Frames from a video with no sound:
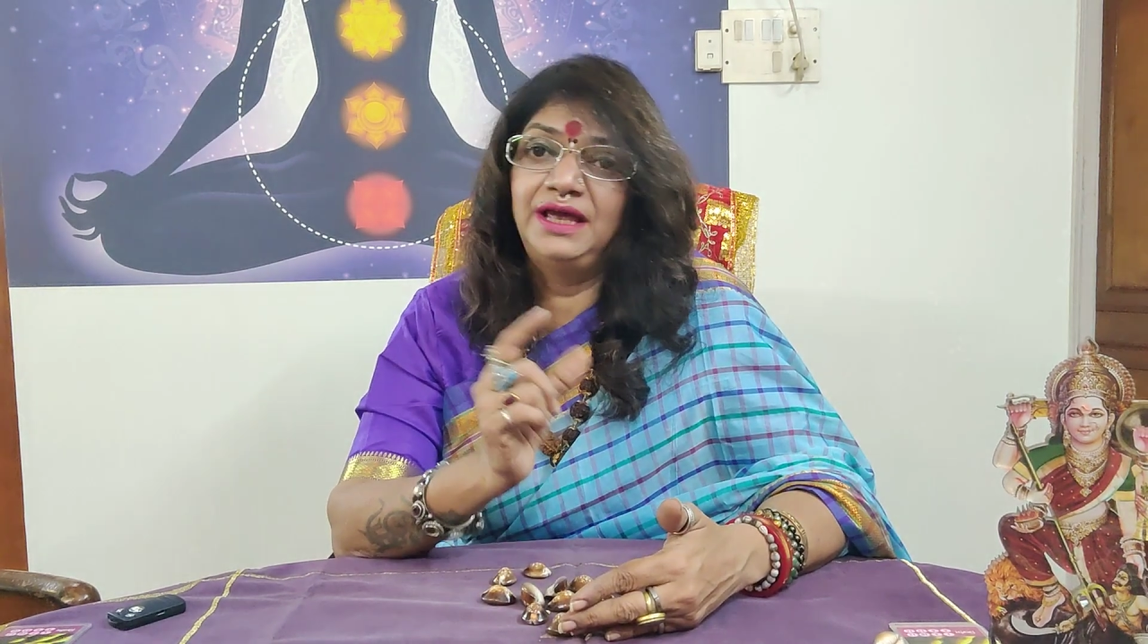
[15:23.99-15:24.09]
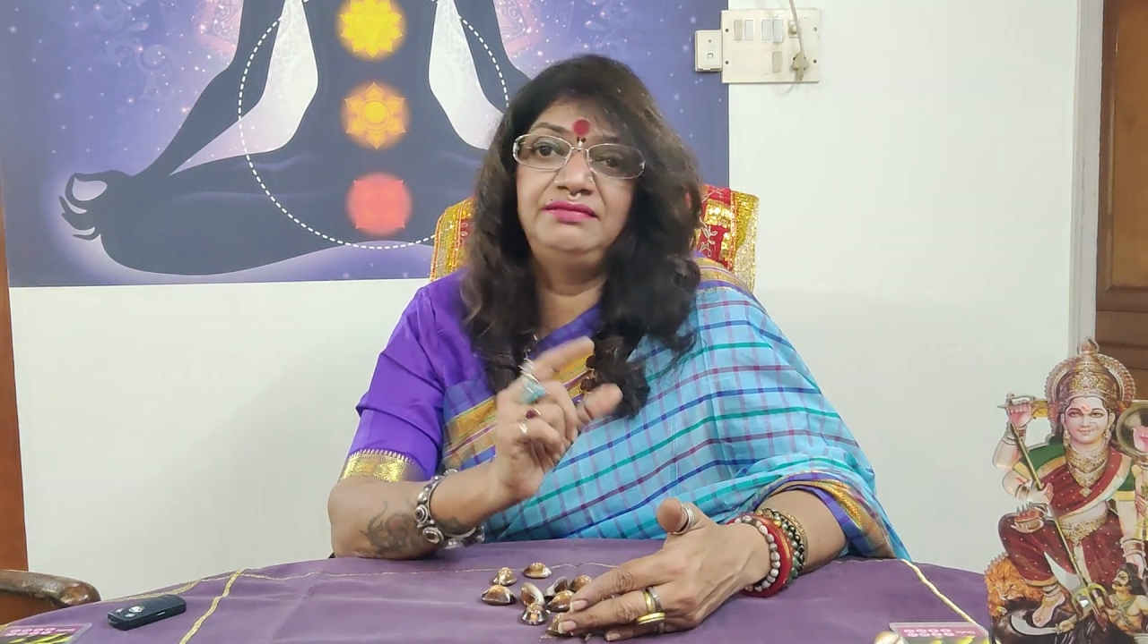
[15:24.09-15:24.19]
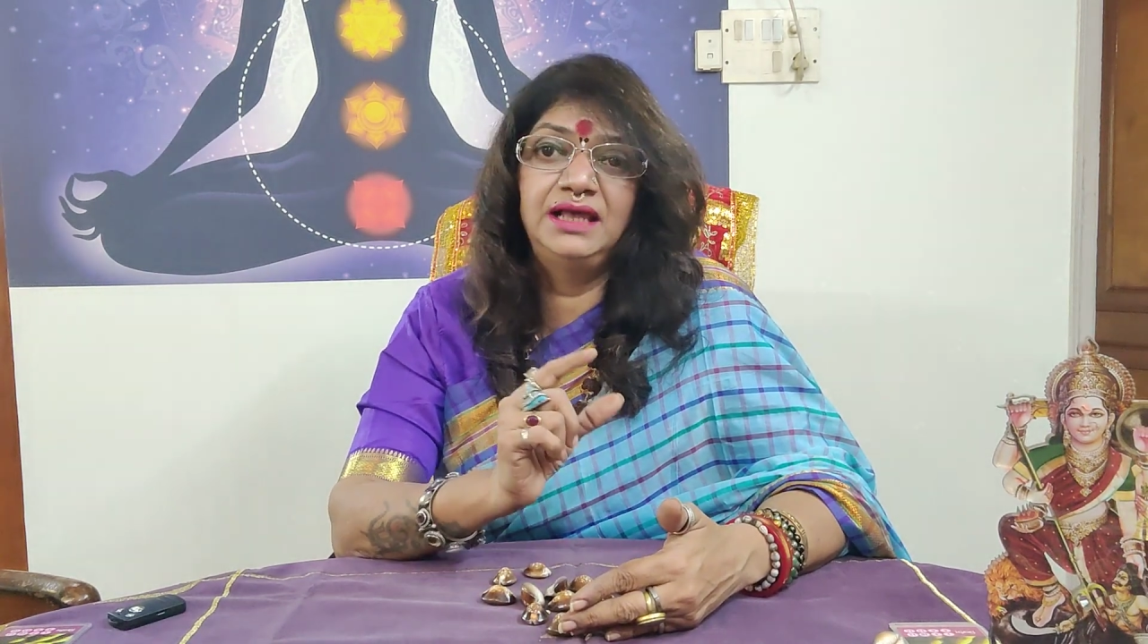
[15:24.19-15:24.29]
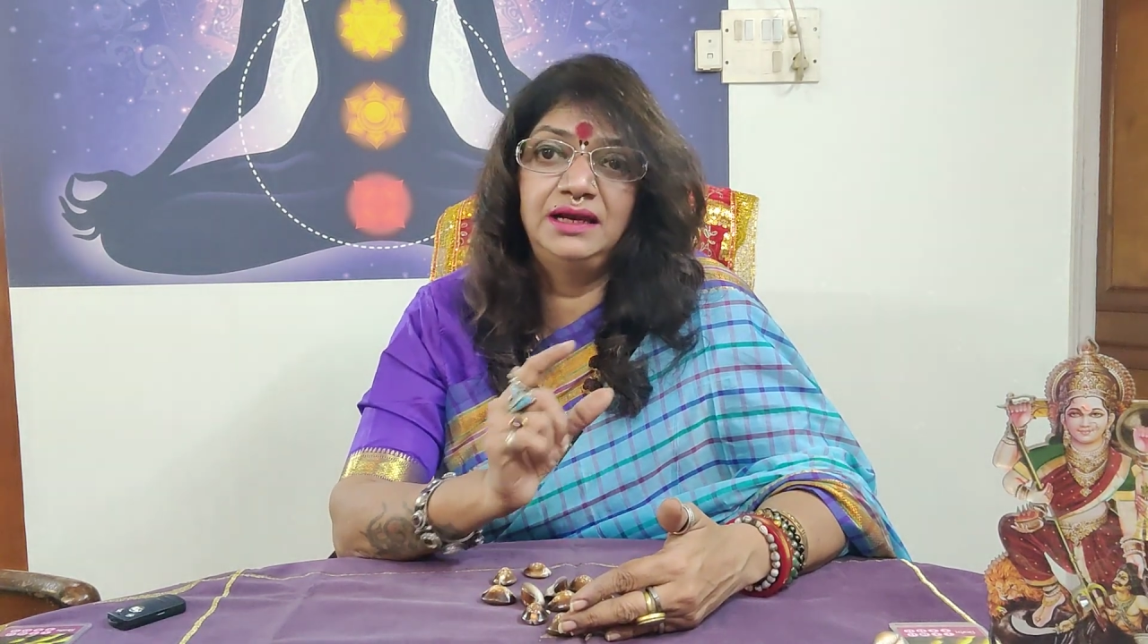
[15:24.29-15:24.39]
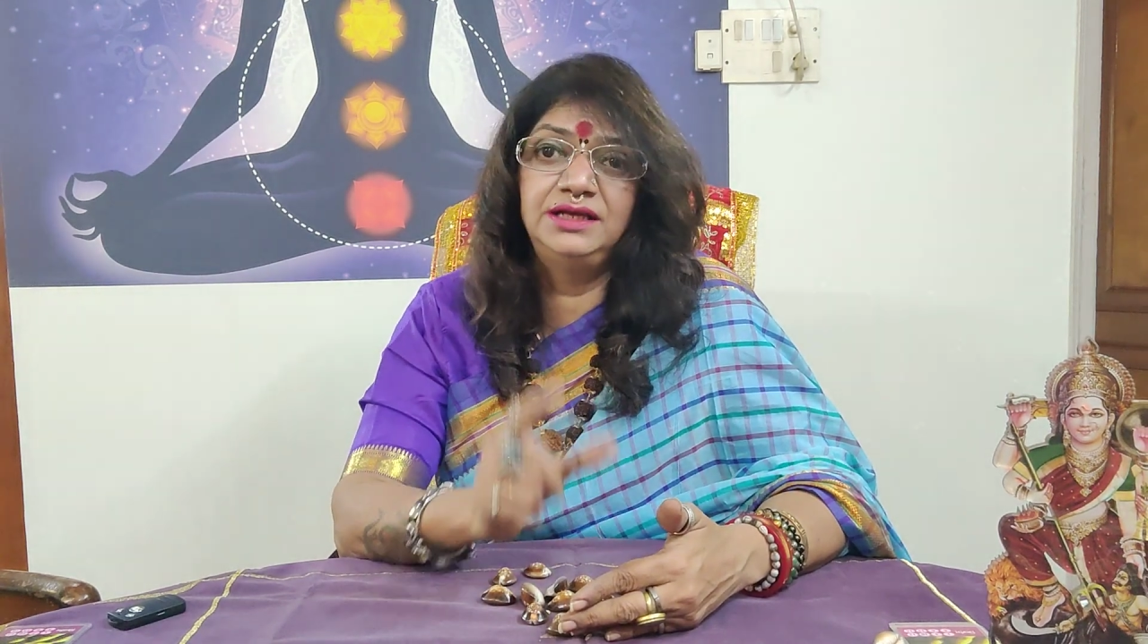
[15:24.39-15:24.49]

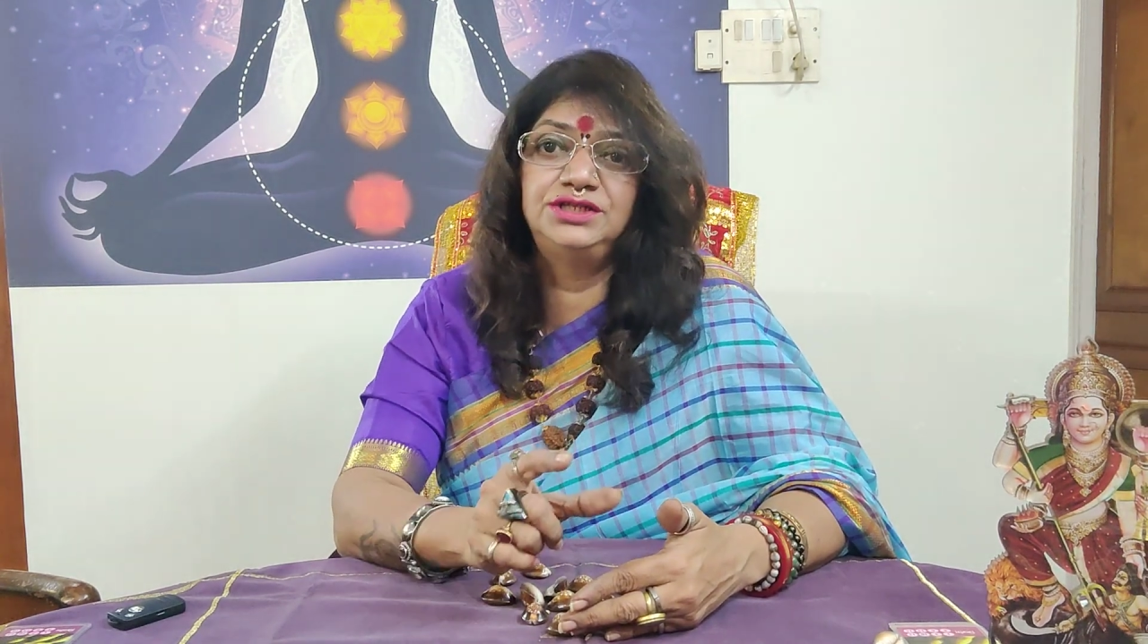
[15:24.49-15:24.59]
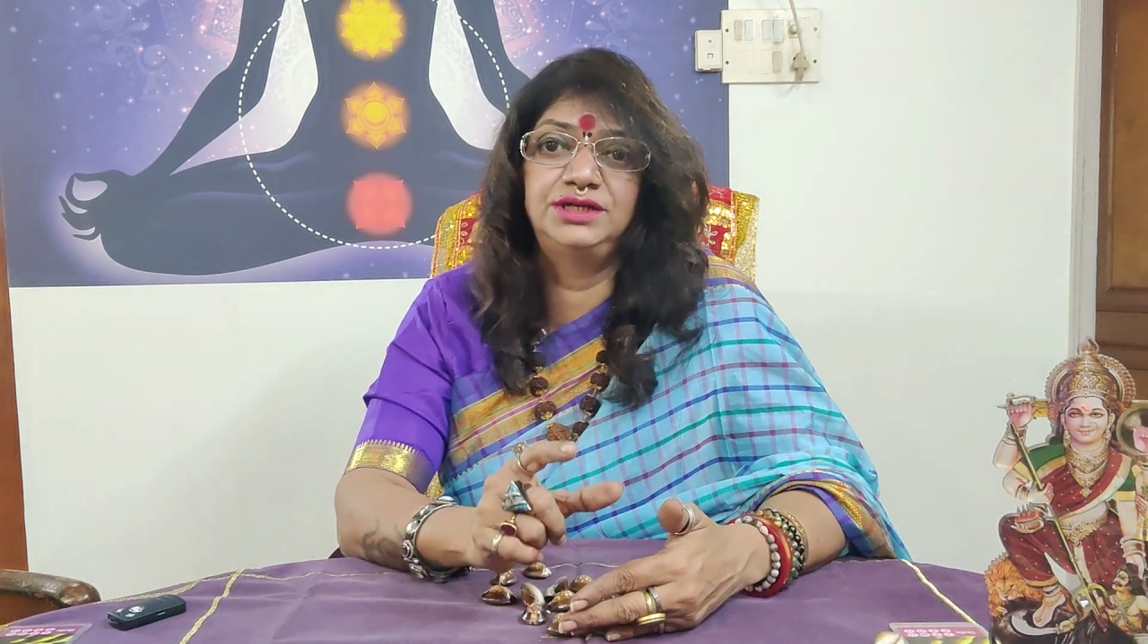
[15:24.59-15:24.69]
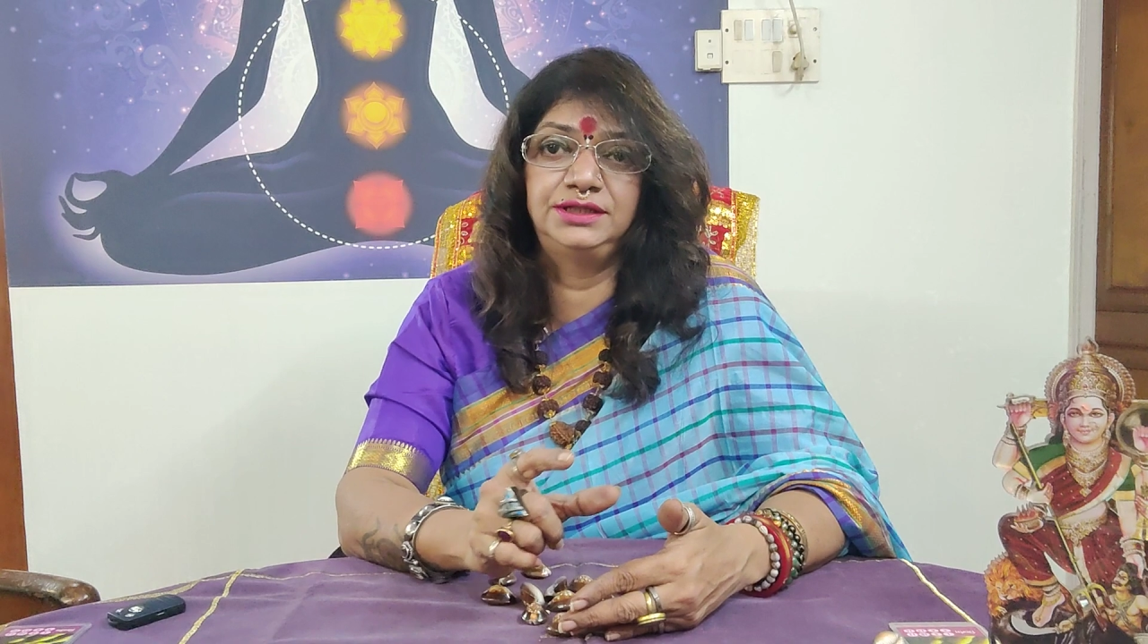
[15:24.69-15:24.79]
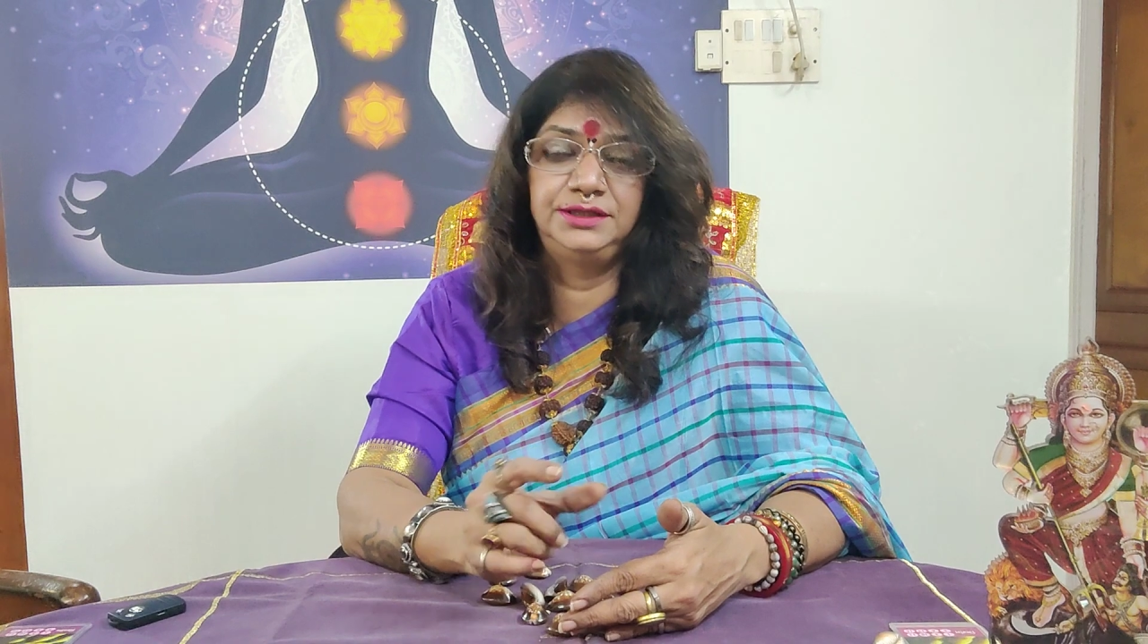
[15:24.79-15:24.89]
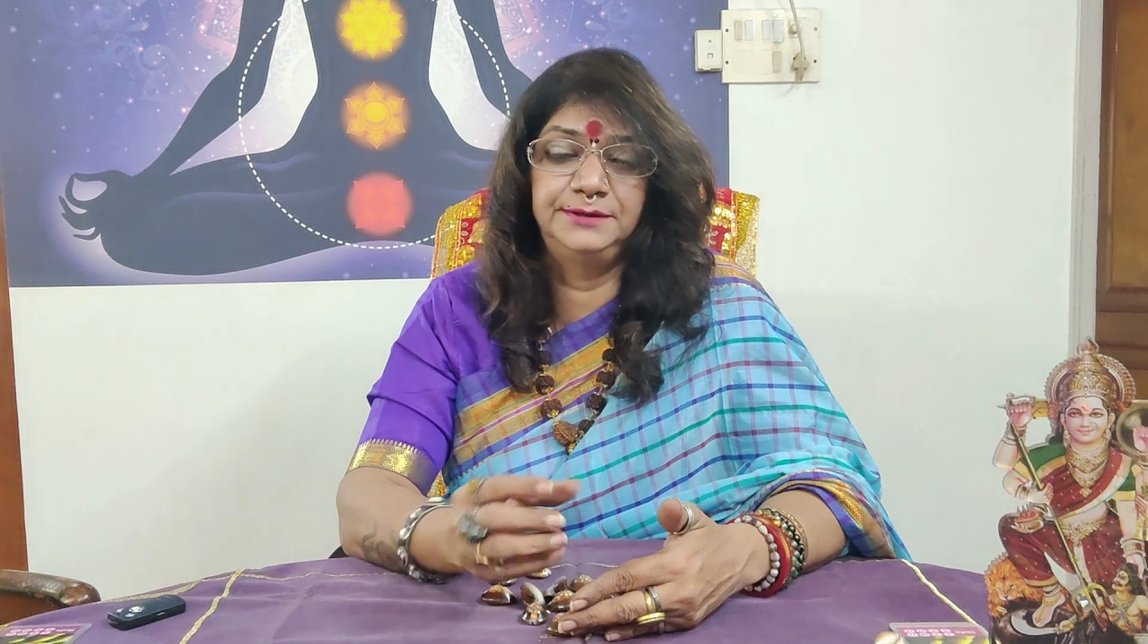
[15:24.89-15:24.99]
मेन
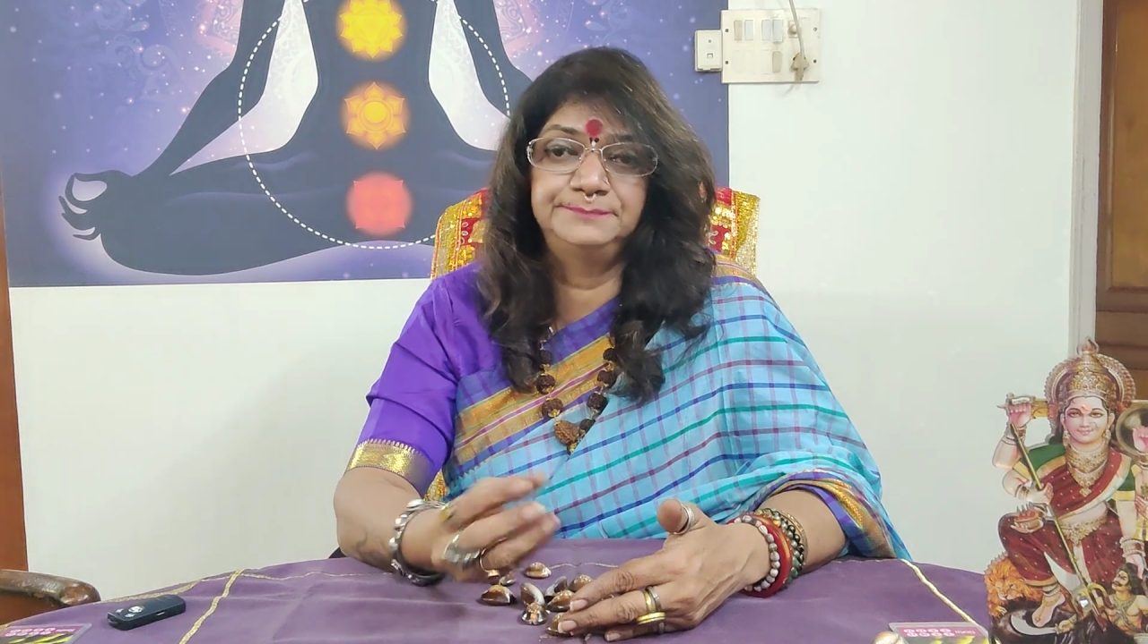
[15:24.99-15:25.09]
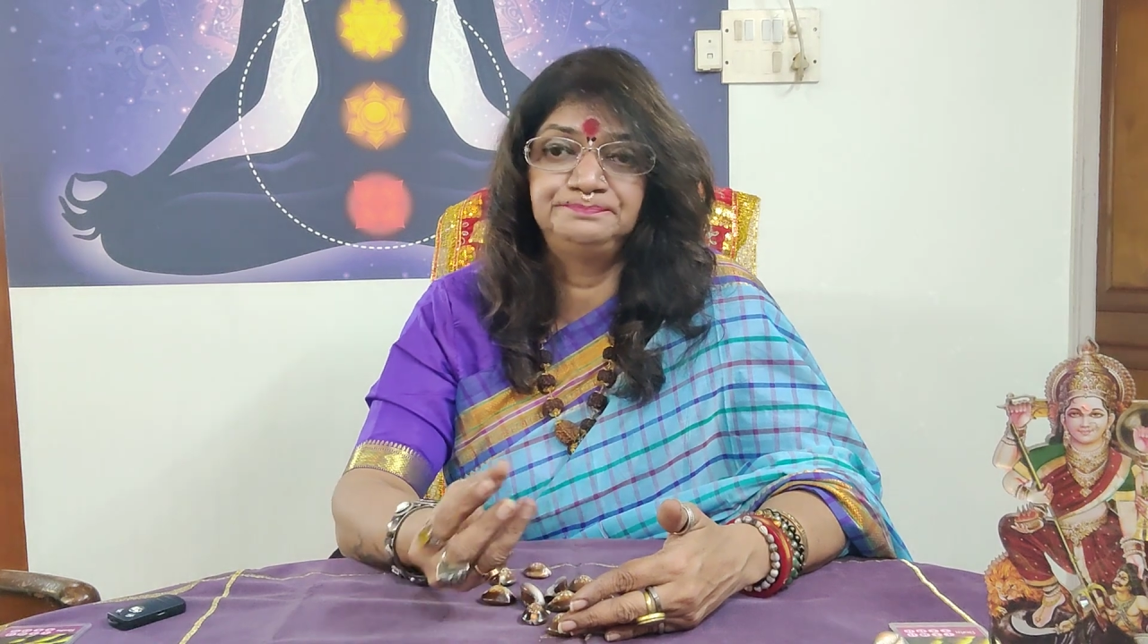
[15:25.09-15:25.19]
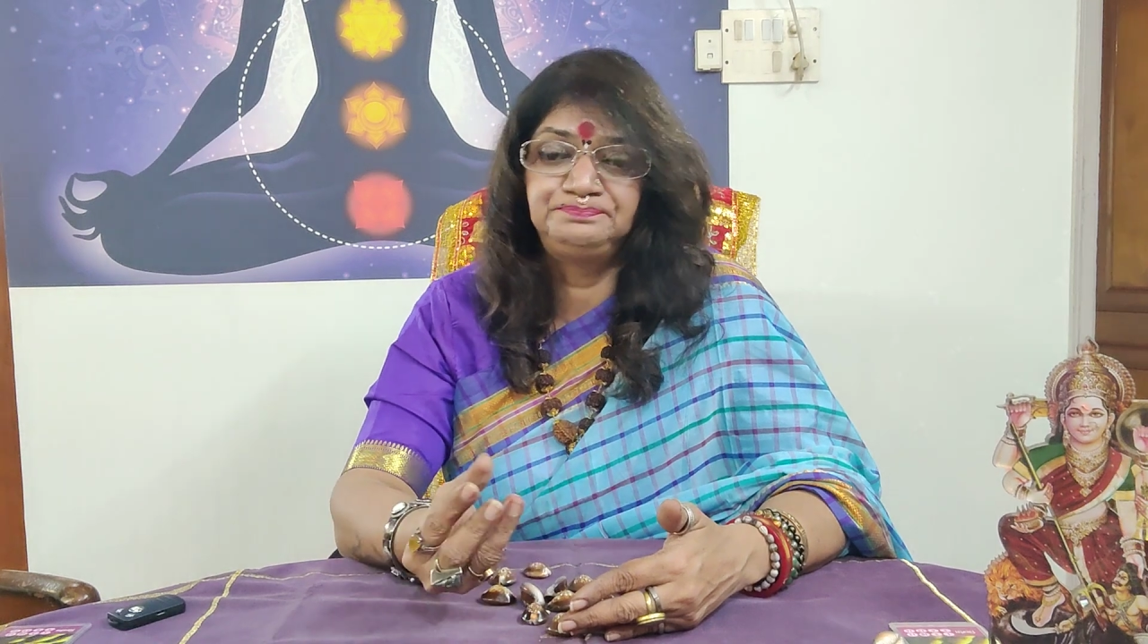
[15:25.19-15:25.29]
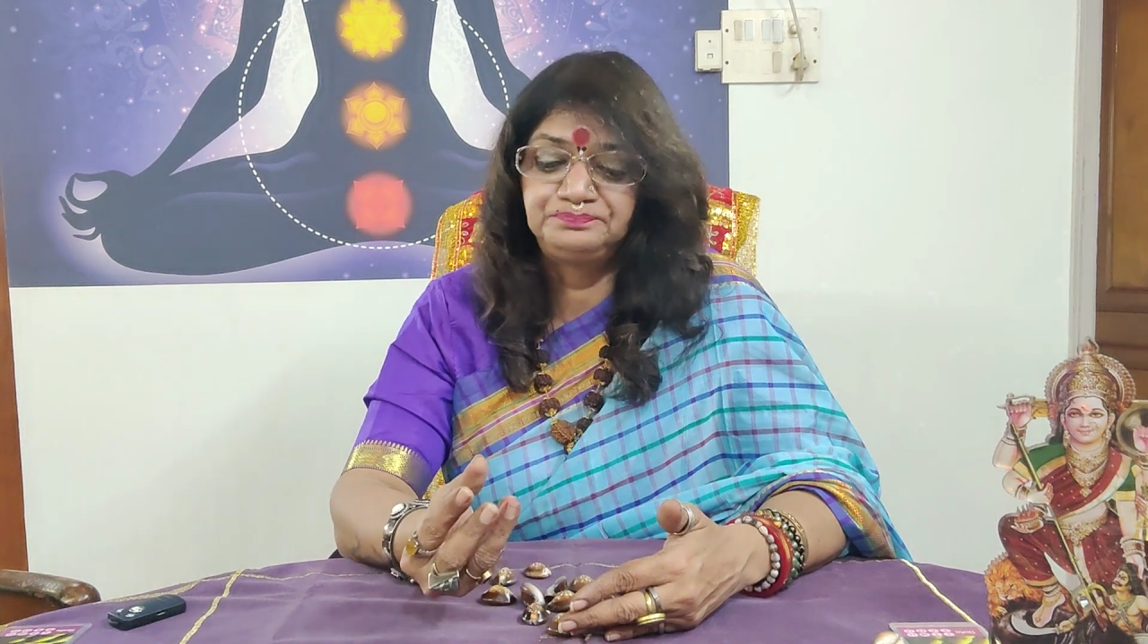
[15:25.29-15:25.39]
दहलीज रहती है